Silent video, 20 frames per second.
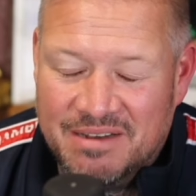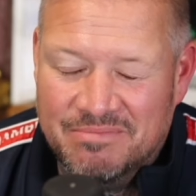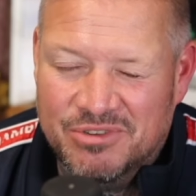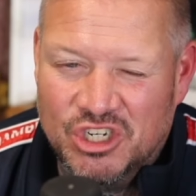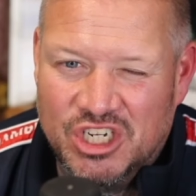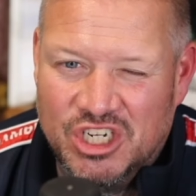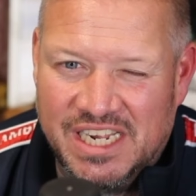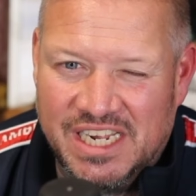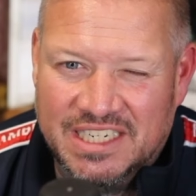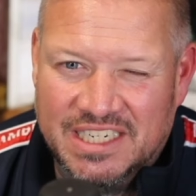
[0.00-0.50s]

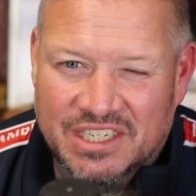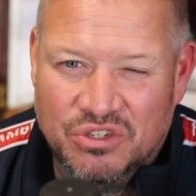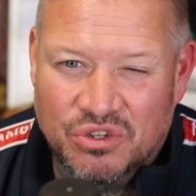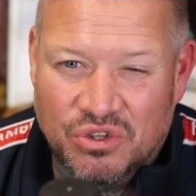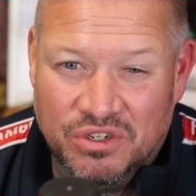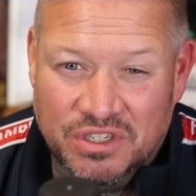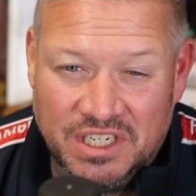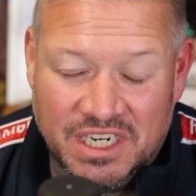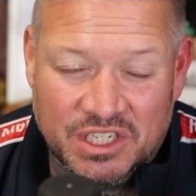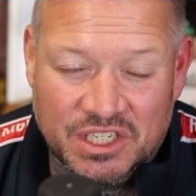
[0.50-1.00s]
bestellt hat,
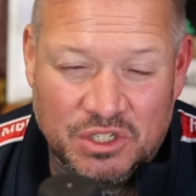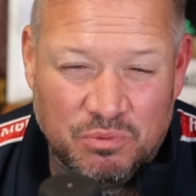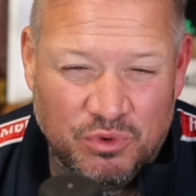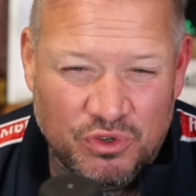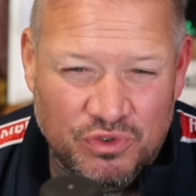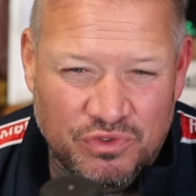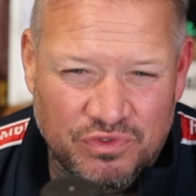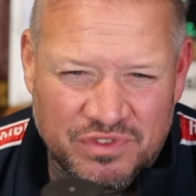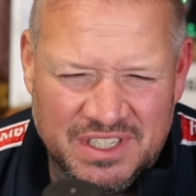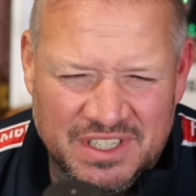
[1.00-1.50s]
könnt ihr das
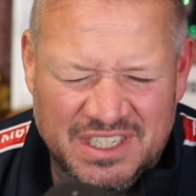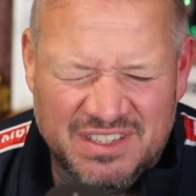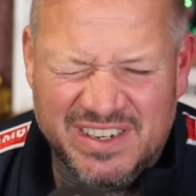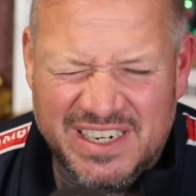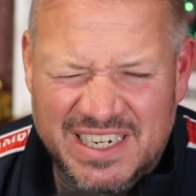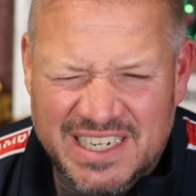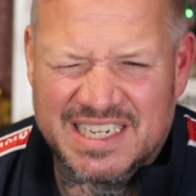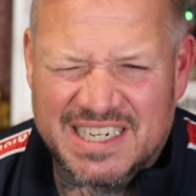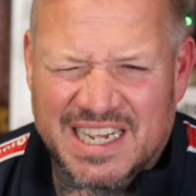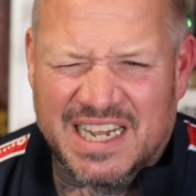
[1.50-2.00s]
prüfen. Ich will
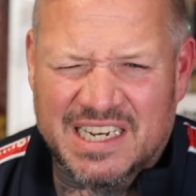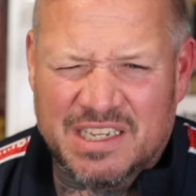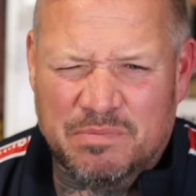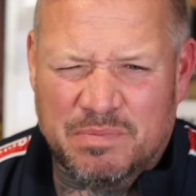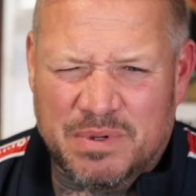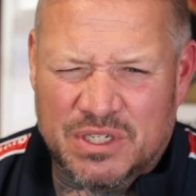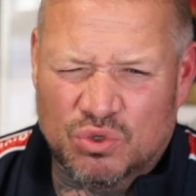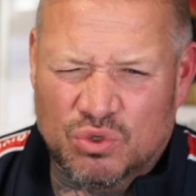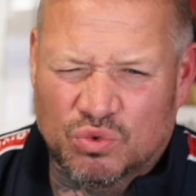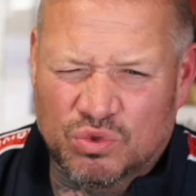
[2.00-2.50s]
jetzt gar nicht
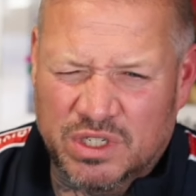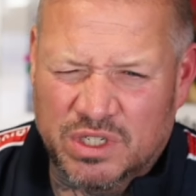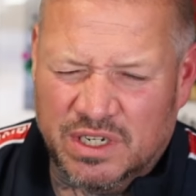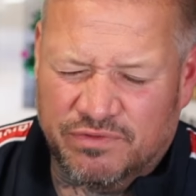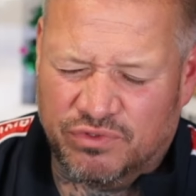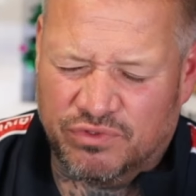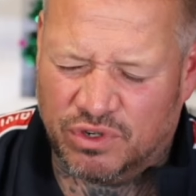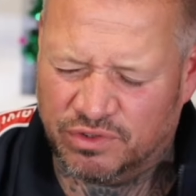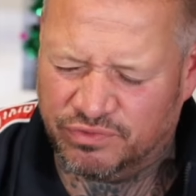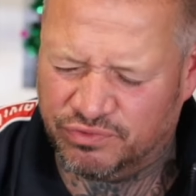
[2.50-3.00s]
Personen hier
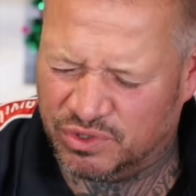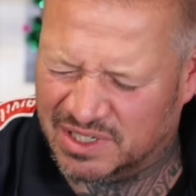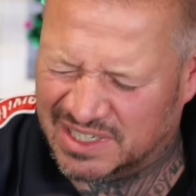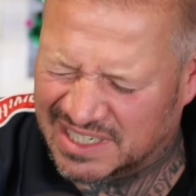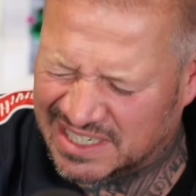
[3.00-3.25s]
vorführen.